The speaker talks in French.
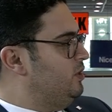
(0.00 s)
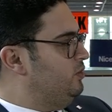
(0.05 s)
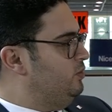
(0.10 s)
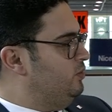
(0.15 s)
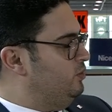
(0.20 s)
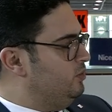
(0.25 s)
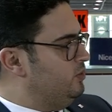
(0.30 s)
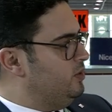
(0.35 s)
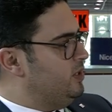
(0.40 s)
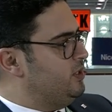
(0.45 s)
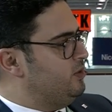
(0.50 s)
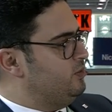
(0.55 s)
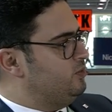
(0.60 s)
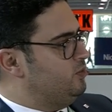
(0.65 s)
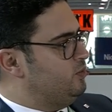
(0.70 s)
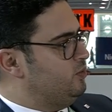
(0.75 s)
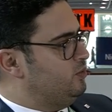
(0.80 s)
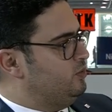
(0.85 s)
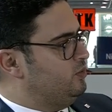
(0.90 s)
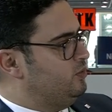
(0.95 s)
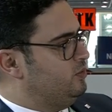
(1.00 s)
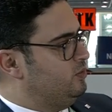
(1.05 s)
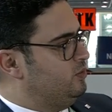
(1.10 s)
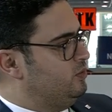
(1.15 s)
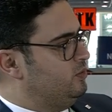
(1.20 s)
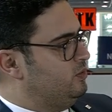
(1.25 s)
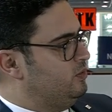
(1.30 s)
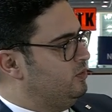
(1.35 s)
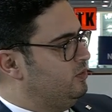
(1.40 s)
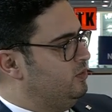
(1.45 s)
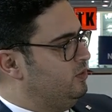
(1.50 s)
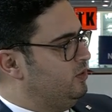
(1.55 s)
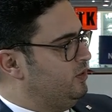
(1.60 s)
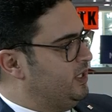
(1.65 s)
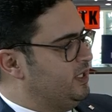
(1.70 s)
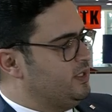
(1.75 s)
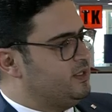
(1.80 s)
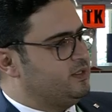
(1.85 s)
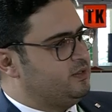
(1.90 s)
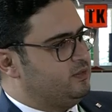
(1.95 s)
de la nature de,
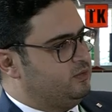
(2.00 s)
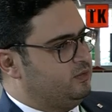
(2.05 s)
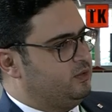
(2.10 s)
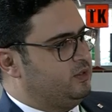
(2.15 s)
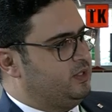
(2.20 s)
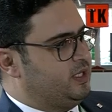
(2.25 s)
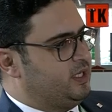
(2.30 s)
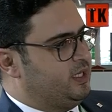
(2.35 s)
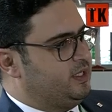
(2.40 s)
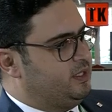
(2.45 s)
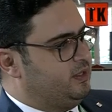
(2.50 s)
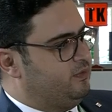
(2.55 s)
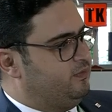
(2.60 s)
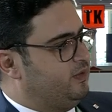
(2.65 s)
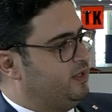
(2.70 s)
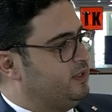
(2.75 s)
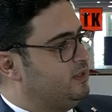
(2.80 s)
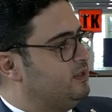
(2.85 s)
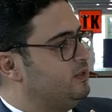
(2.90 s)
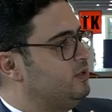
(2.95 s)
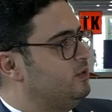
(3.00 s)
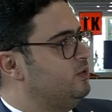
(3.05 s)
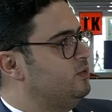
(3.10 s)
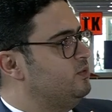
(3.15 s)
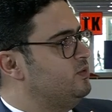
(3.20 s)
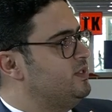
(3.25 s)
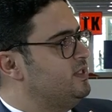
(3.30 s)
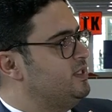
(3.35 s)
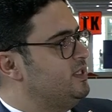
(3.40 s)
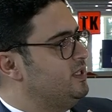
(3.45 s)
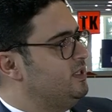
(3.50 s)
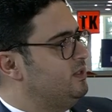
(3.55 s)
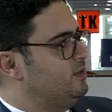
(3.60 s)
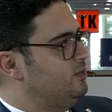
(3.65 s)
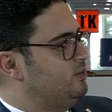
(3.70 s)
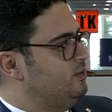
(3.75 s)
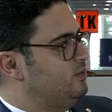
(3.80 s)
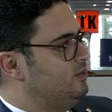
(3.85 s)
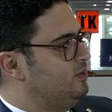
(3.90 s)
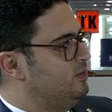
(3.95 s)
l'organisation qui a été faite, aussi
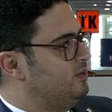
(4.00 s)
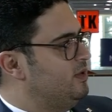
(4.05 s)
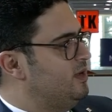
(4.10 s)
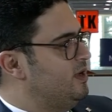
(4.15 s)
euh,